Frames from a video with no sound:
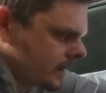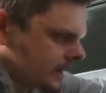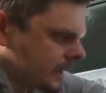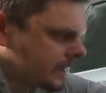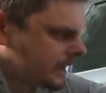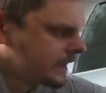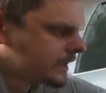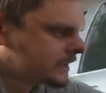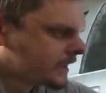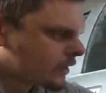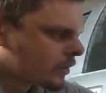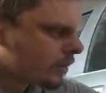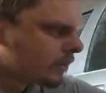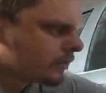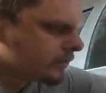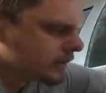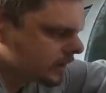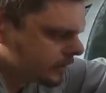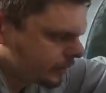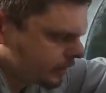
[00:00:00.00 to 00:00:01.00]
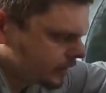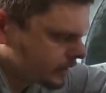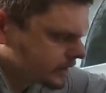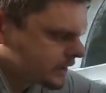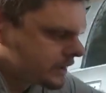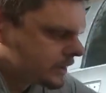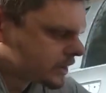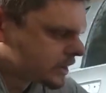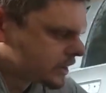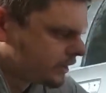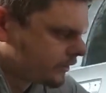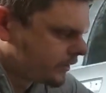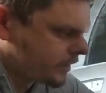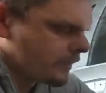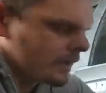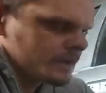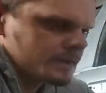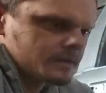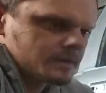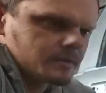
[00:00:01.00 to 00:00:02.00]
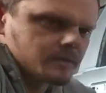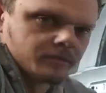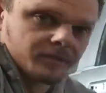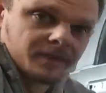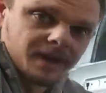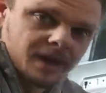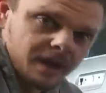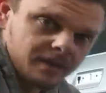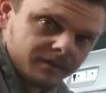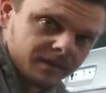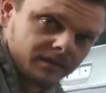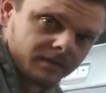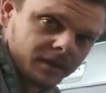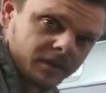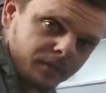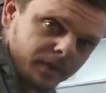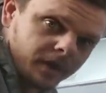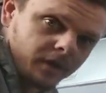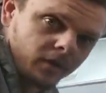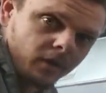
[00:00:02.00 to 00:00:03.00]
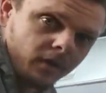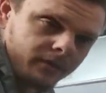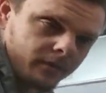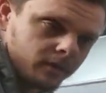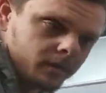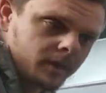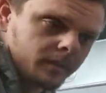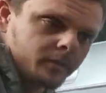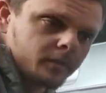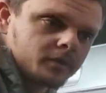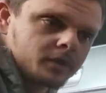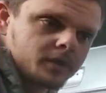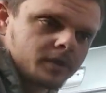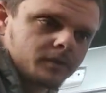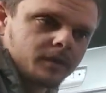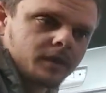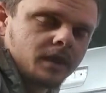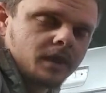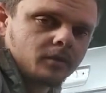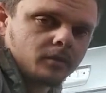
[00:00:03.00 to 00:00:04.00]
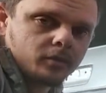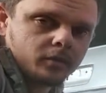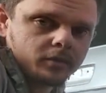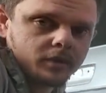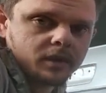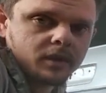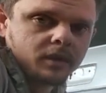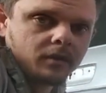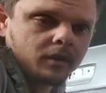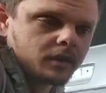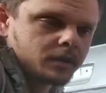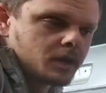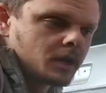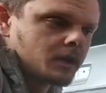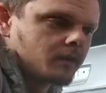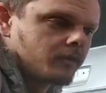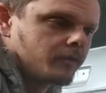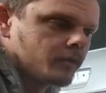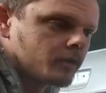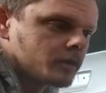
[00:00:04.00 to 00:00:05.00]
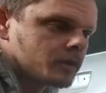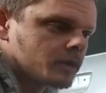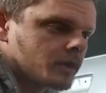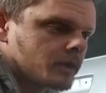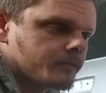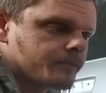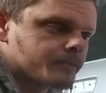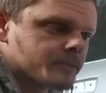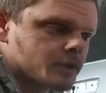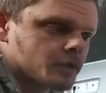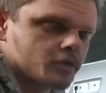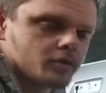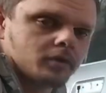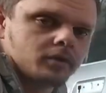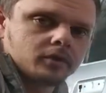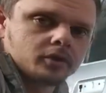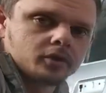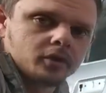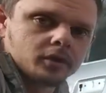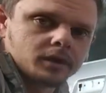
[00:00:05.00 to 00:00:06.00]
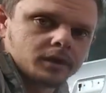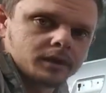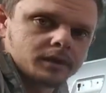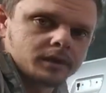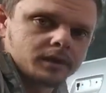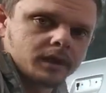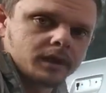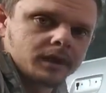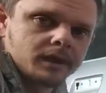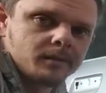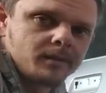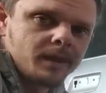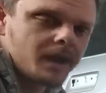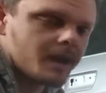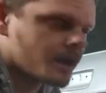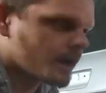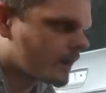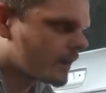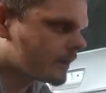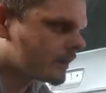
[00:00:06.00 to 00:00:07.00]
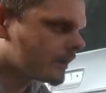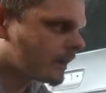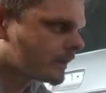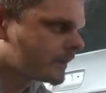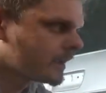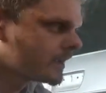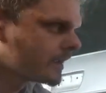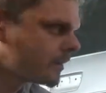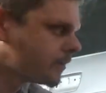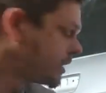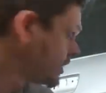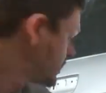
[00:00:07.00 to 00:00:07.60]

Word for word: Какие-то ровные плоскости шлифовать, выравнивать шпатлевку, допустим, ей будет довольно-таки комфортно за счет жесткости. Она не мягкая, она не